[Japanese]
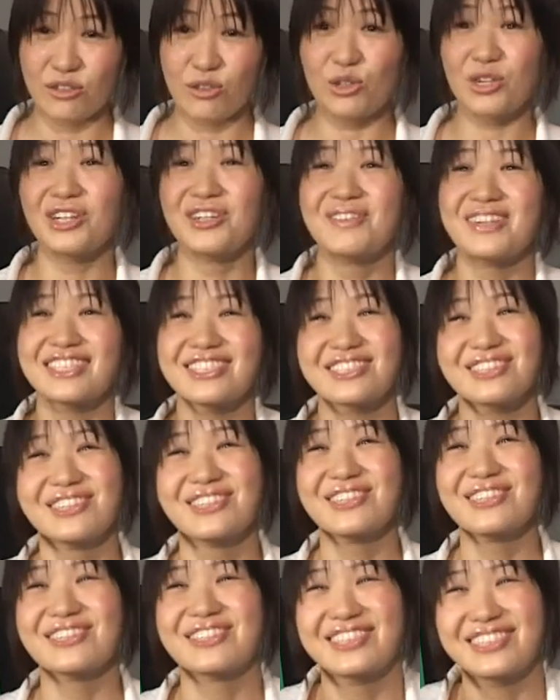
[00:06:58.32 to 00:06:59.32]
れは収
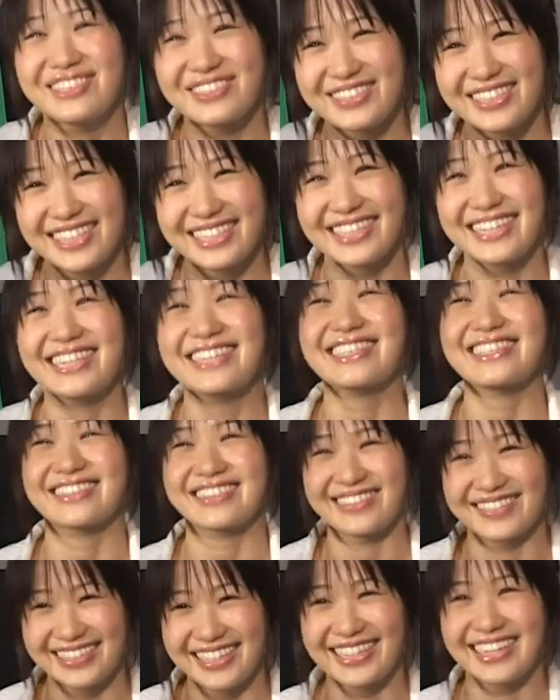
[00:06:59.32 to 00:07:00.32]
録中じゃないで
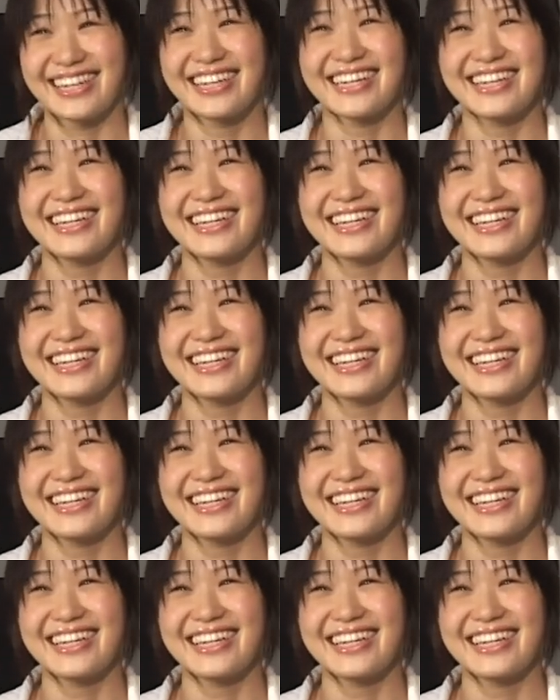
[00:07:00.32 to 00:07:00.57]
すよね